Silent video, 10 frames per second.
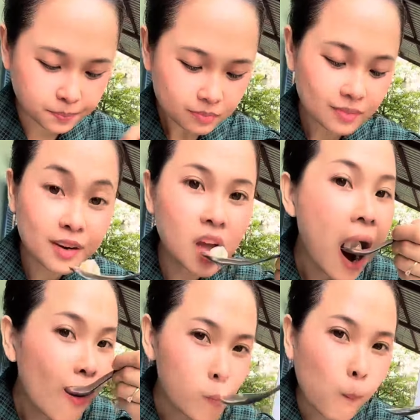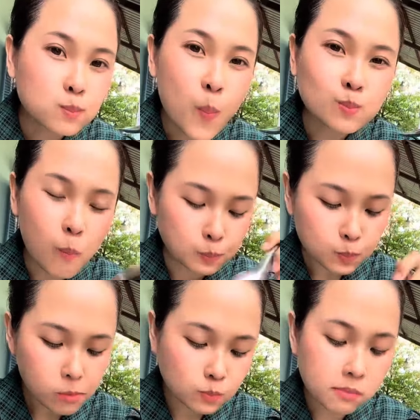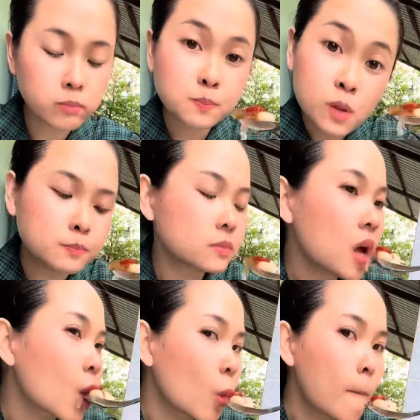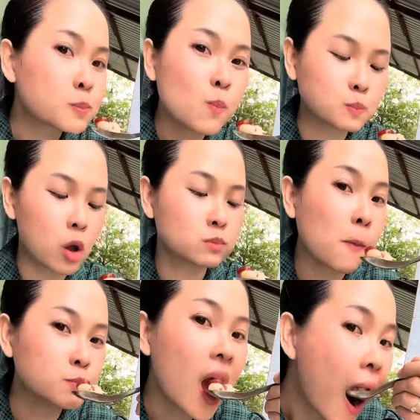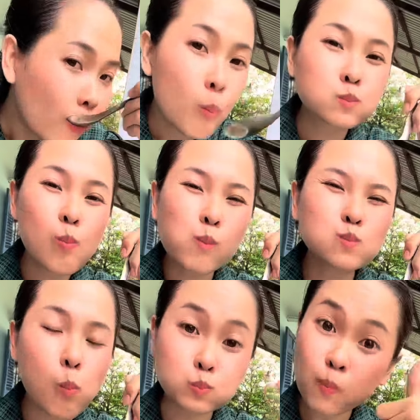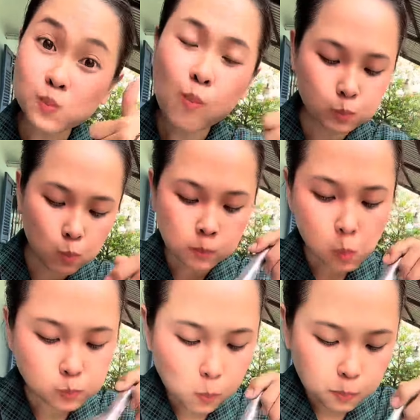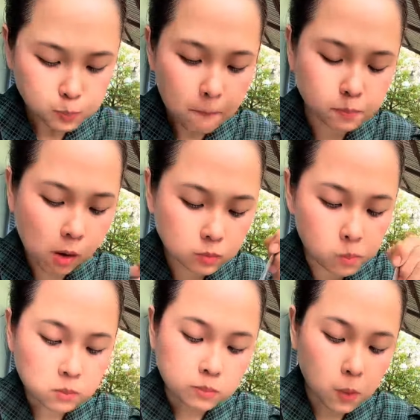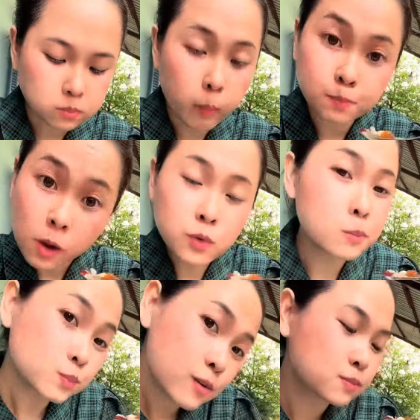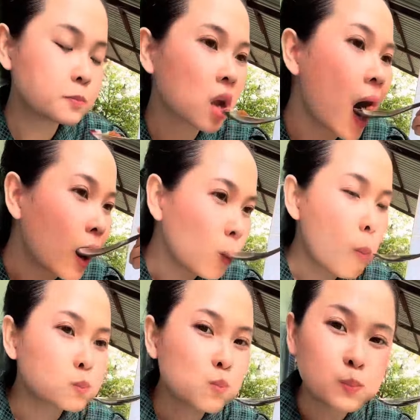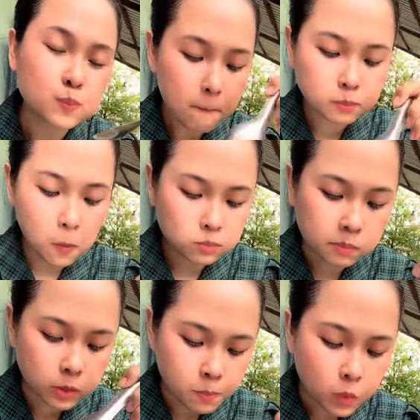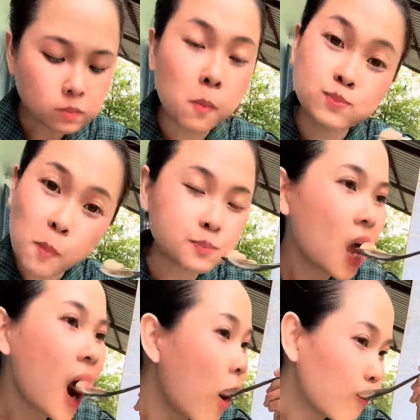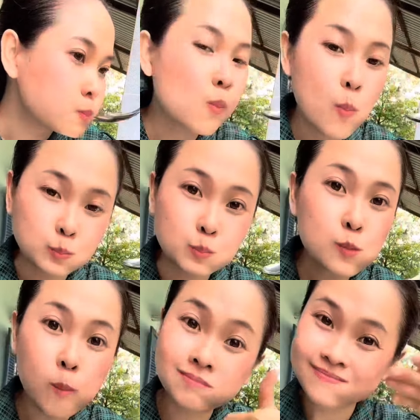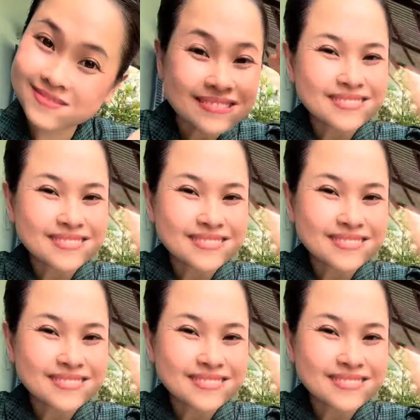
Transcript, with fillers: trời này mà ăn chè này là khỏi bàn cãi rồi cho nên tôi cũng không review nhiều nha mọi người chè rất là ngon và thanh mát luôn thôi thôi bữa nào rảnh mấy bà nấu ăn thử xem như thế nào nha thôi thôi chào tạm biệt cả nhà đây đừng quên nhấn theo dõi để xem tiếp những